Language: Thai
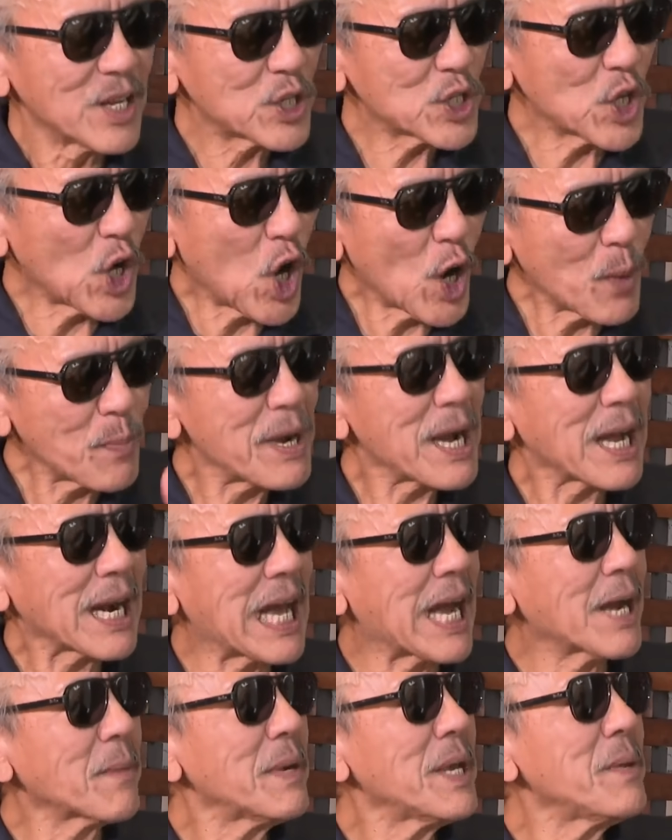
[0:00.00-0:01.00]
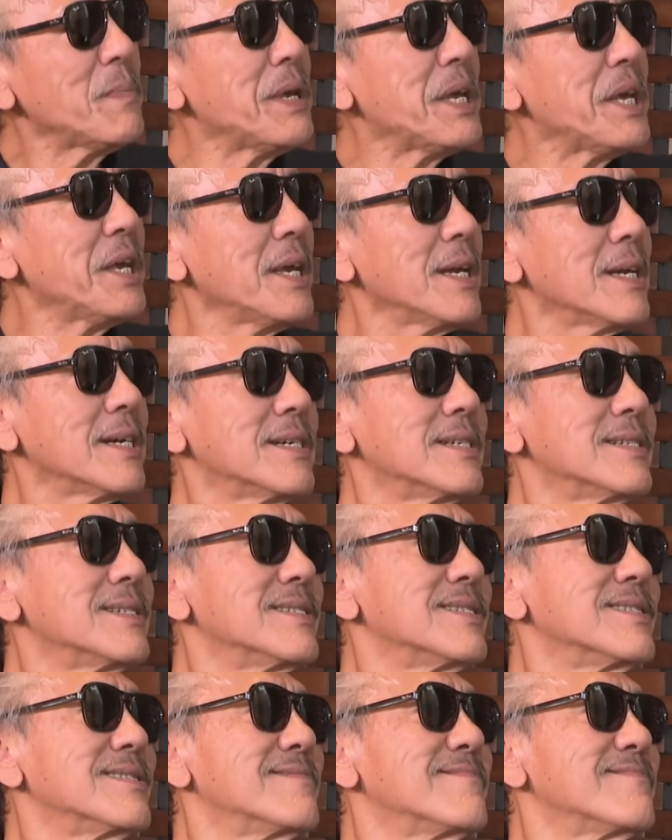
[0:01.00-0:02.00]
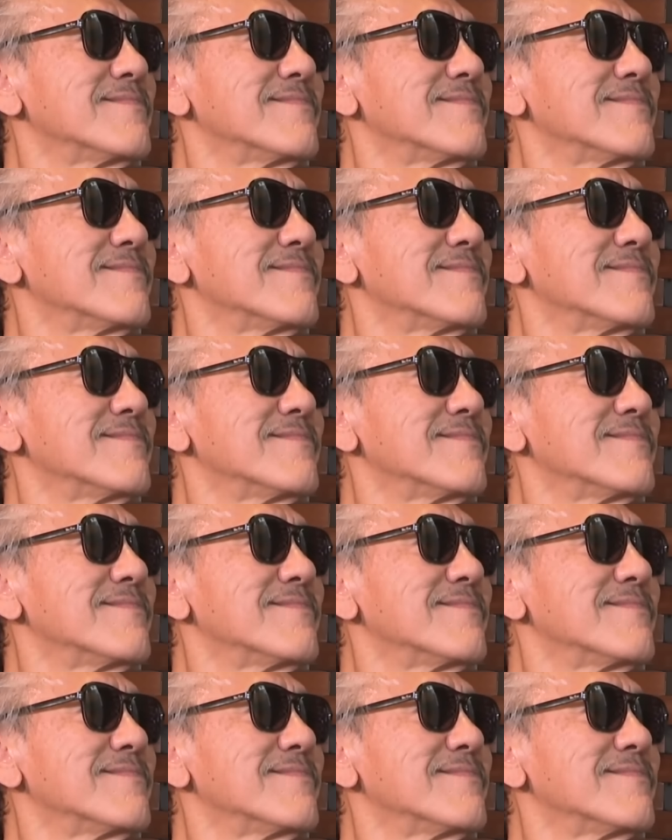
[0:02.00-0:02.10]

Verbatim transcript: เป็นหนังสือราชการที่จะเปิ